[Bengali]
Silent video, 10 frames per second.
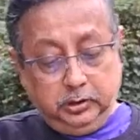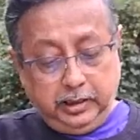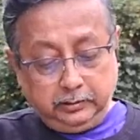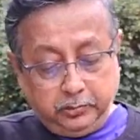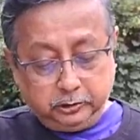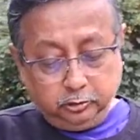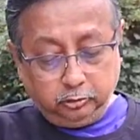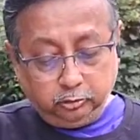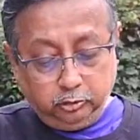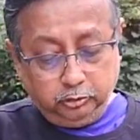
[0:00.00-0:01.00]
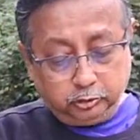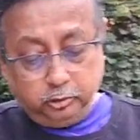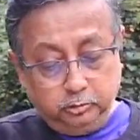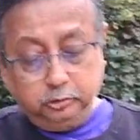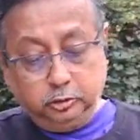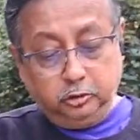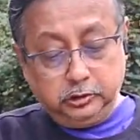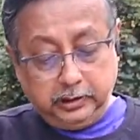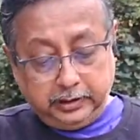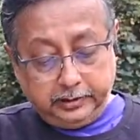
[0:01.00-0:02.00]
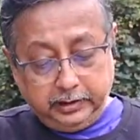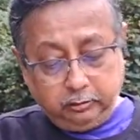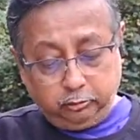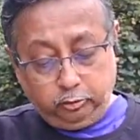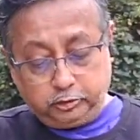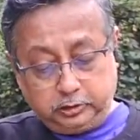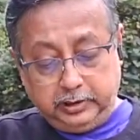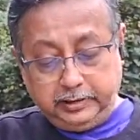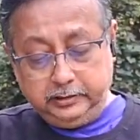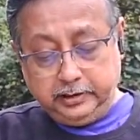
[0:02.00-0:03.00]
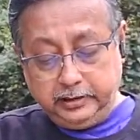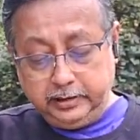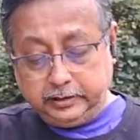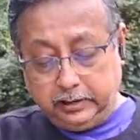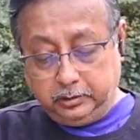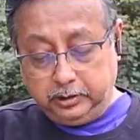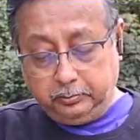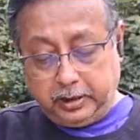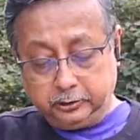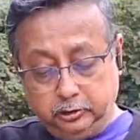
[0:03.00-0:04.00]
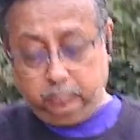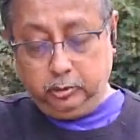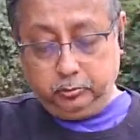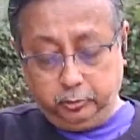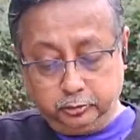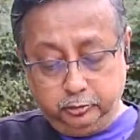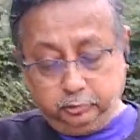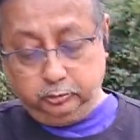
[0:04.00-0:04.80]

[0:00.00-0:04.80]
একমাত্র কোন সমুদ্র যেখানে কোস্টলাইন নেই এটা আমাদের পাঁচ নম্বর প্রশ্ন